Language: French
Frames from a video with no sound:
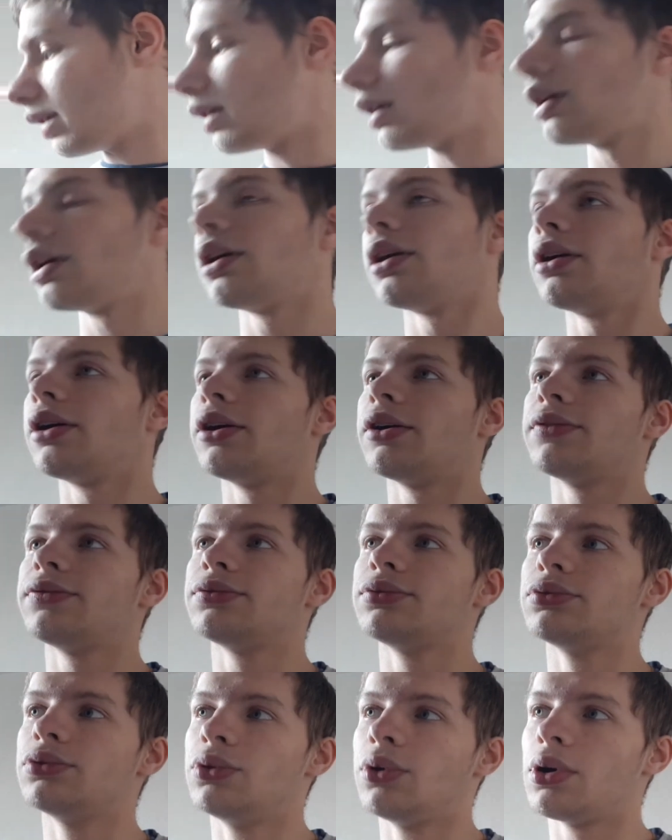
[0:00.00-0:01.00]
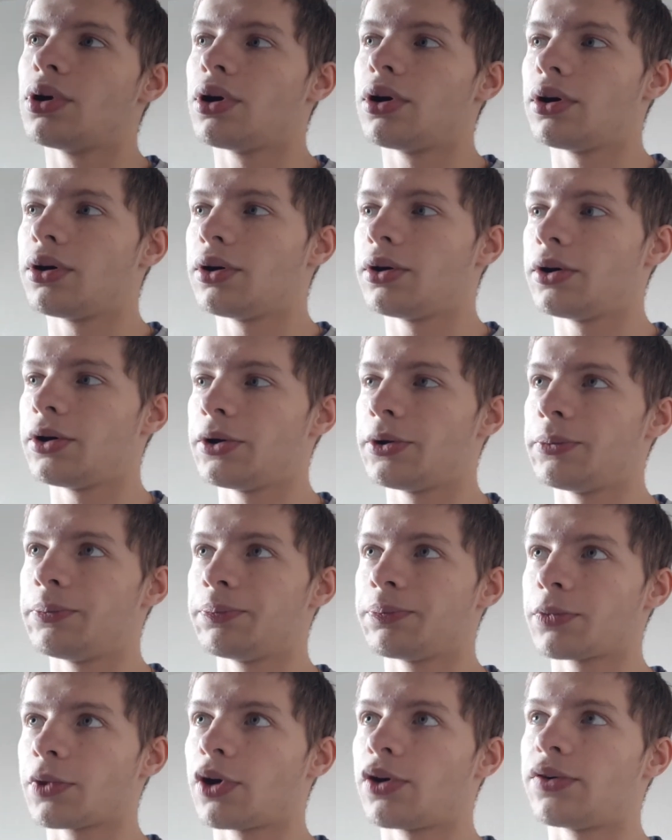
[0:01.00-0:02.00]
euh, vous,
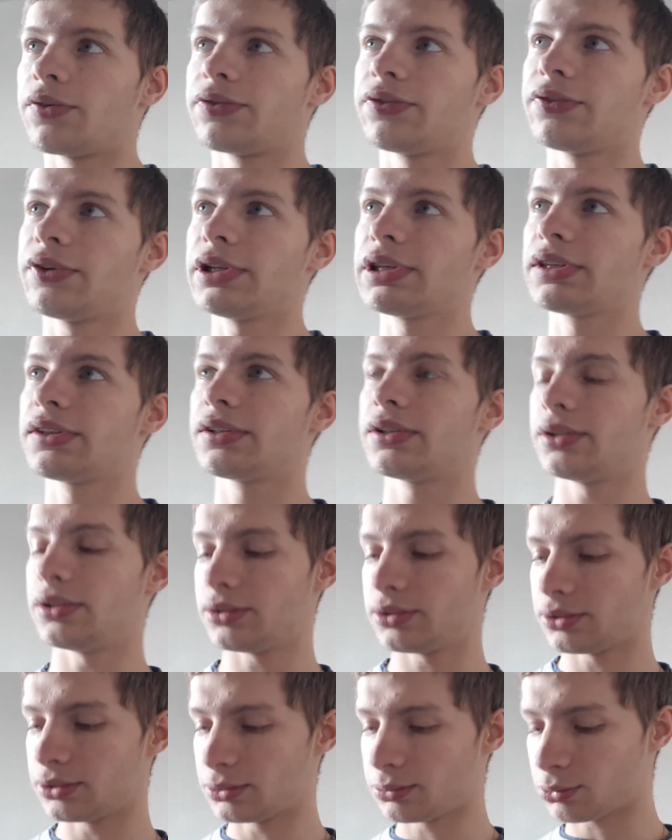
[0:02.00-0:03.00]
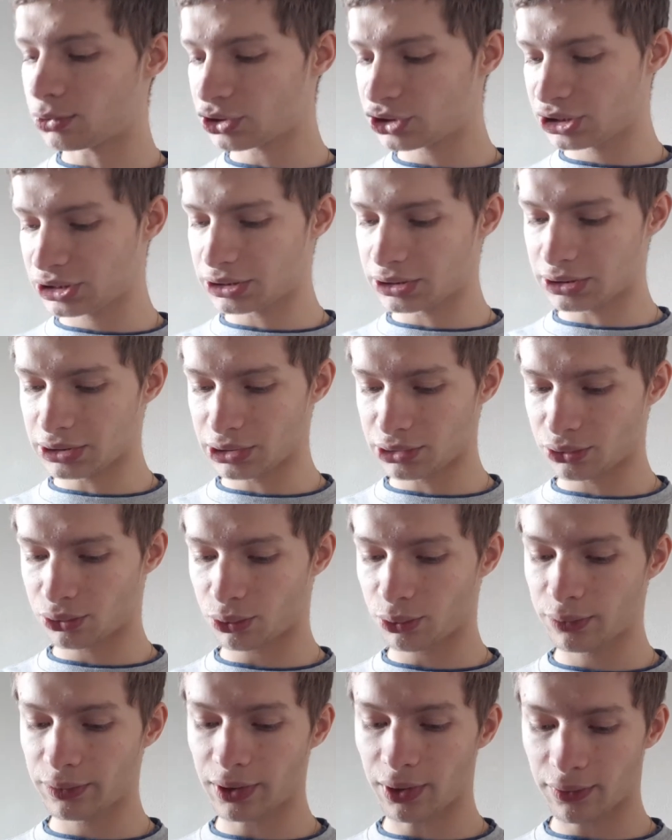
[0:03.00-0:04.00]
euh, en fait, euh, moi j'ai
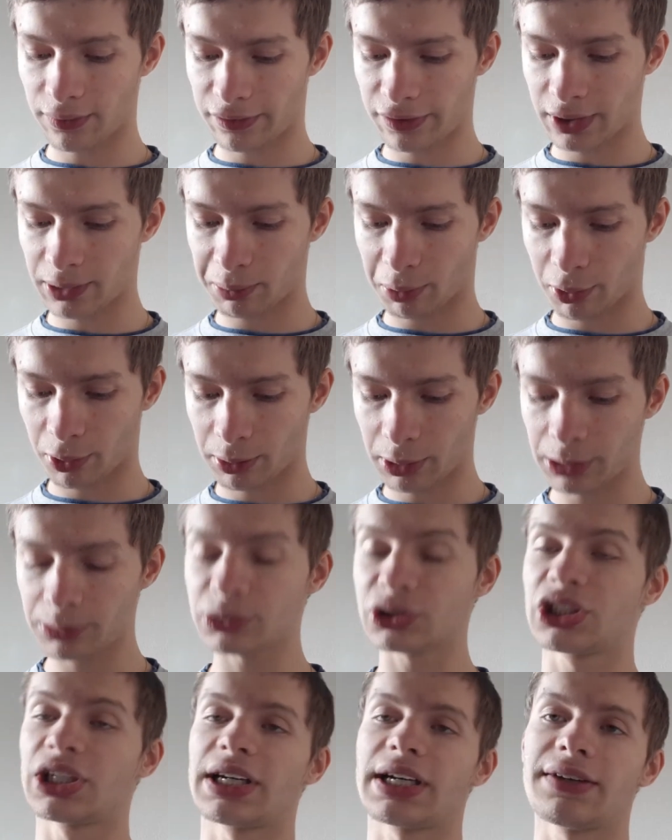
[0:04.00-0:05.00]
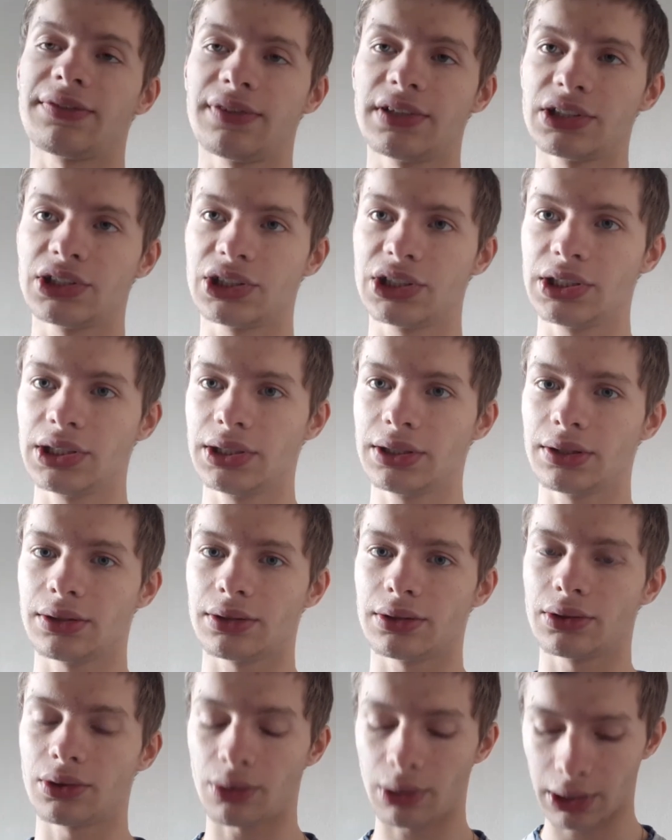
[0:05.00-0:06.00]
trouvé enfin le problème, j'ai réfléchi
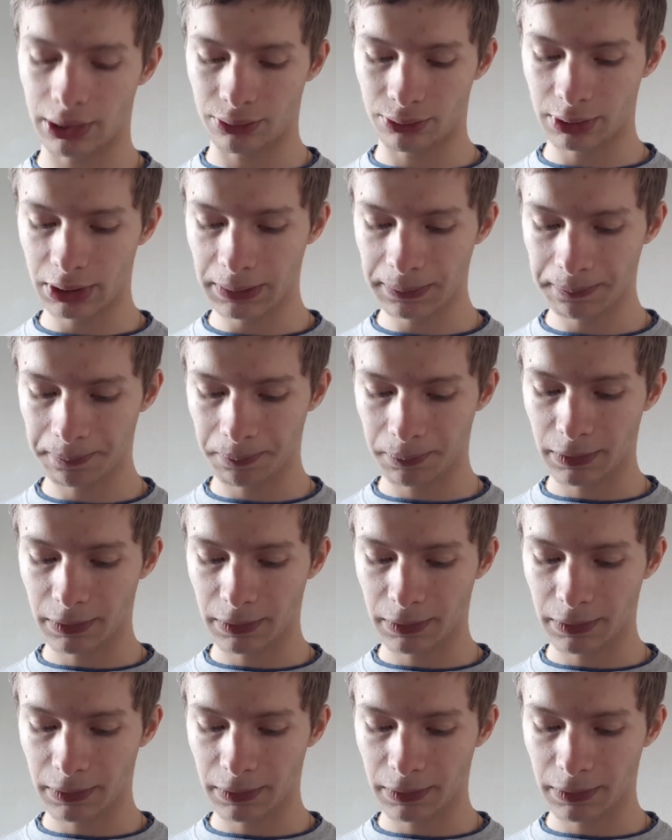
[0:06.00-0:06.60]
dans la nuit.